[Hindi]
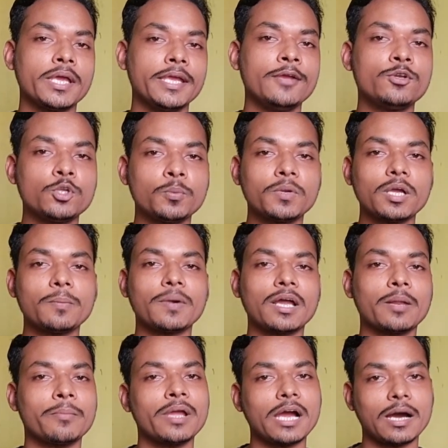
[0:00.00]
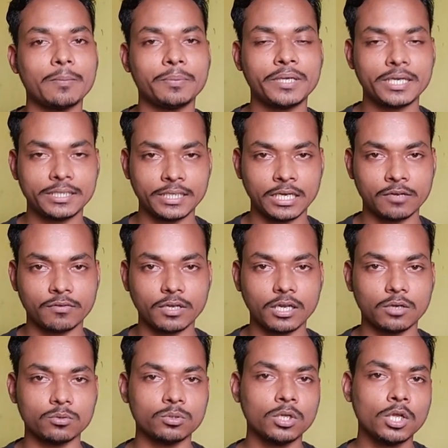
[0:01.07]
यूट्यूब के बारे में अपडेट देने
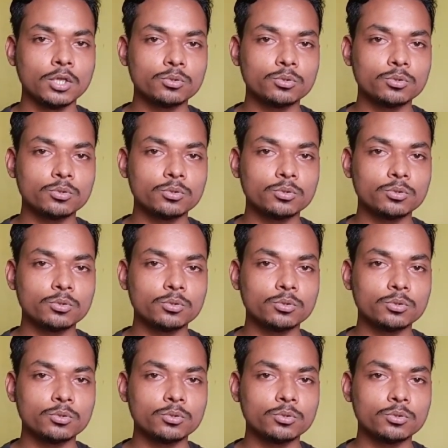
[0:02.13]
वाला हूं